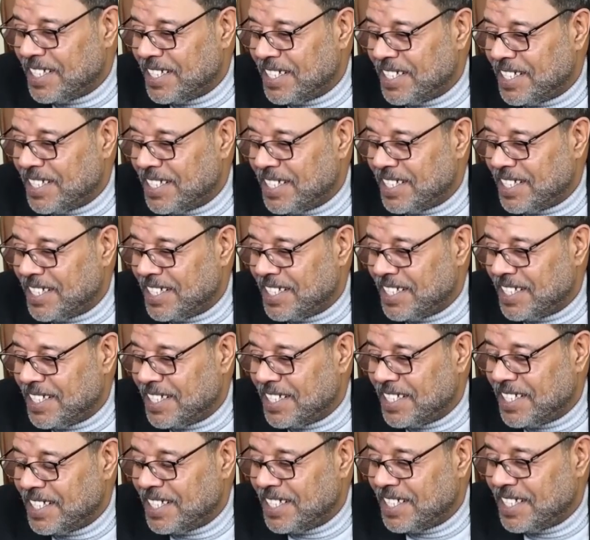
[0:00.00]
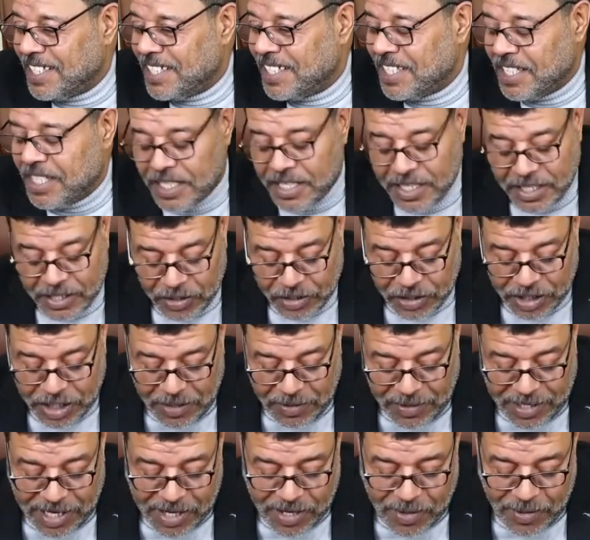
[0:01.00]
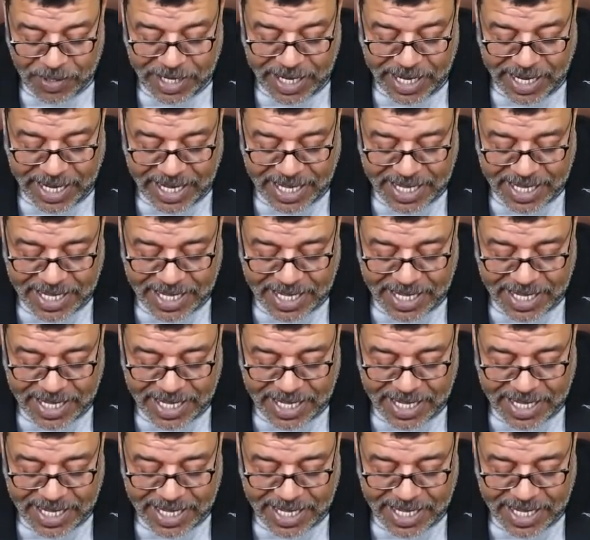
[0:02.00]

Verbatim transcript: معاك حسن من العراق شيعي ولا سني يا حسن؟